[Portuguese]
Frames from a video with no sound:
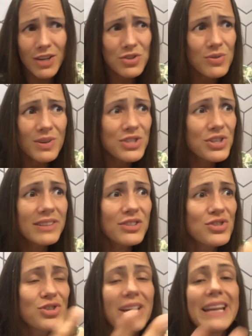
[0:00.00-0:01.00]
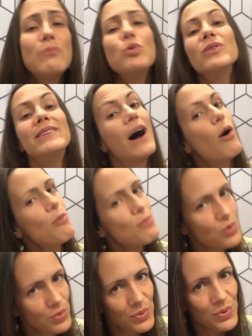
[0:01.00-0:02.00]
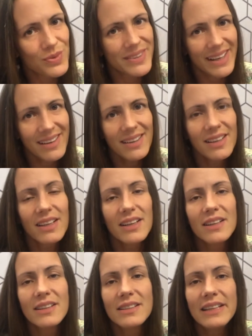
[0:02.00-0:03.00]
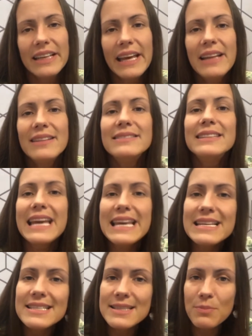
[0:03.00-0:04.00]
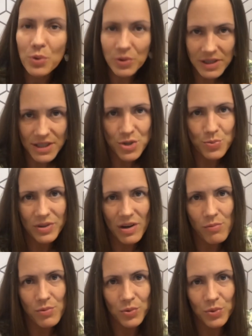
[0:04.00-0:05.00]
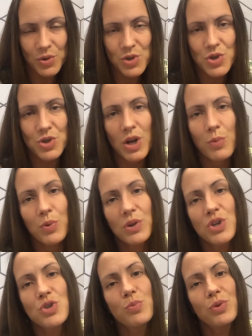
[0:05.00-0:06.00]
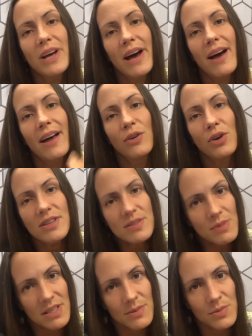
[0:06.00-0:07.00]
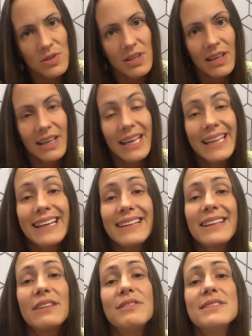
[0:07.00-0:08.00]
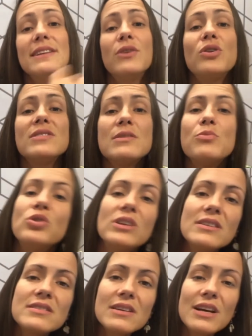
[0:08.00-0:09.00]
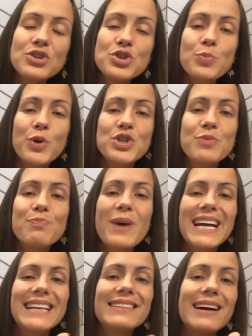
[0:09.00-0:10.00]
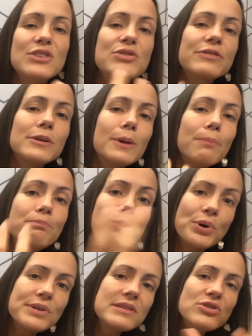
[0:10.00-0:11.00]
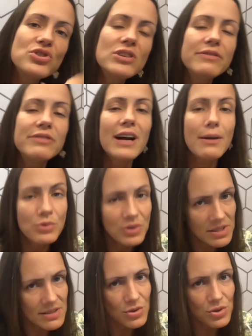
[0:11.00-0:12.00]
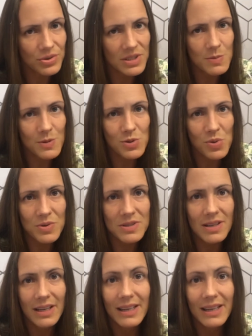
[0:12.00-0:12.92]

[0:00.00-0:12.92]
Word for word: Não adianta a gente querer mudar o mundo, né? Ninguém tem esse poder de mudar o mundo, a gente tem o poder de mudar a nós mesmos. E através da nossa mudança, a gente pode impactar de forma positiva a mudança de outras pessoas.